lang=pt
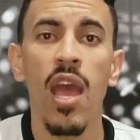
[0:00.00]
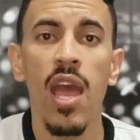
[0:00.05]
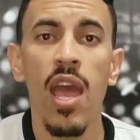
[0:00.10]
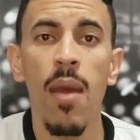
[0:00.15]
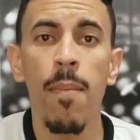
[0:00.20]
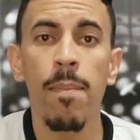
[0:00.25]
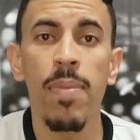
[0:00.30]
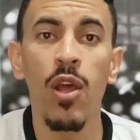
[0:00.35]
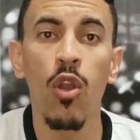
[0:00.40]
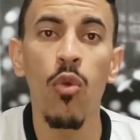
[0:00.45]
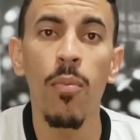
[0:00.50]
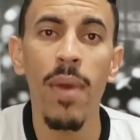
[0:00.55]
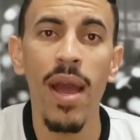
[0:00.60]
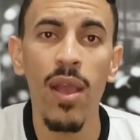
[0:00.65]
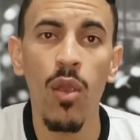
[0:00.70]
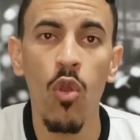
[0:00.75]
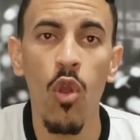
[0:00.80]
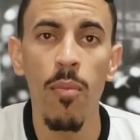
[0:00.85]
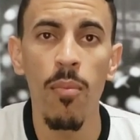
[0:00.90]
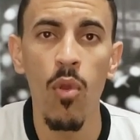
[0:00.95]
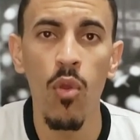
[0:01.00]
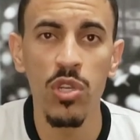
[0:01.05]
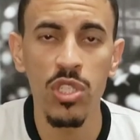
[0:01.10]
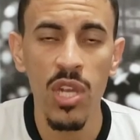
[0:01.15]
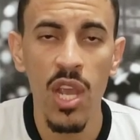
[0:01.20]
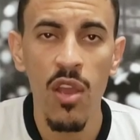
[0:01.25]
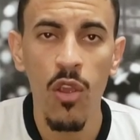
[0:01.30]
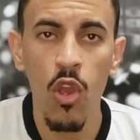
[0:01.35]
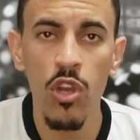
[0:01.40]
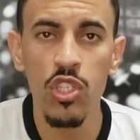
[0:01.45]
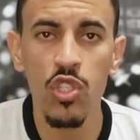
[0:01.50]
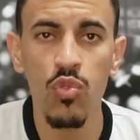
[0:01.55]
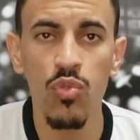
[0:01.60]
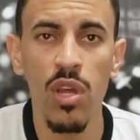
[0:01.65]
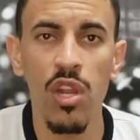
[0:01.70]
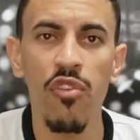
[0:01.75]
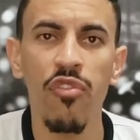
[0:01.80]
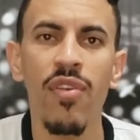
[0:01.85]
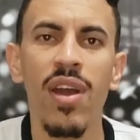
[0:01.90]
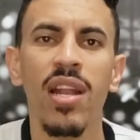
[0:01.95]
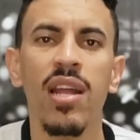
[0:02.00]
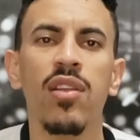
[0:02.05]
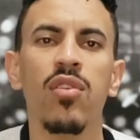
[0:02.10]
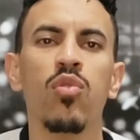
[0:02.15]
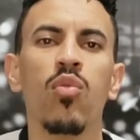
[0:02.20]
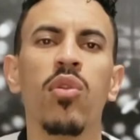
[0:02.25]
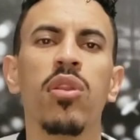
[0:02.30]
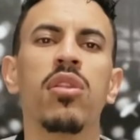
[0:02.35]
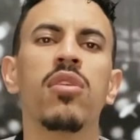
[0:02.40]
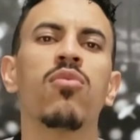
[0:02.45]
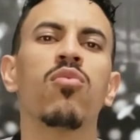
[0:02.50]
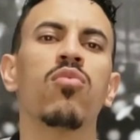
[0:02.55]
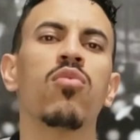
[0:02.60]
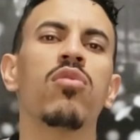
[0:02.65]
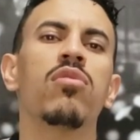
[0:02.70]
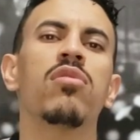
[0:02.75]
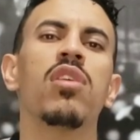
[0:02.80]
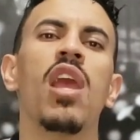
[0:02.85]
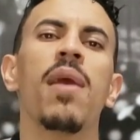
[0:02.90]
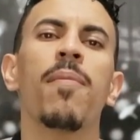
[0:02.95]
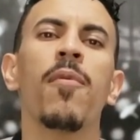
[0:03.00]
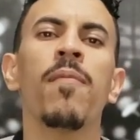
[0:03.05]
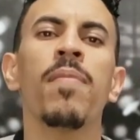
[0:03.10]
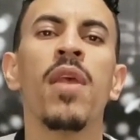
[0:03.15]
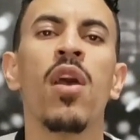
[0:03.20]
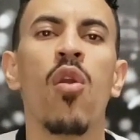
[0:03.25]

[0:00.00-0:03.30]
é, pelo Maicon Boas. Continuando falando do segundo tempo,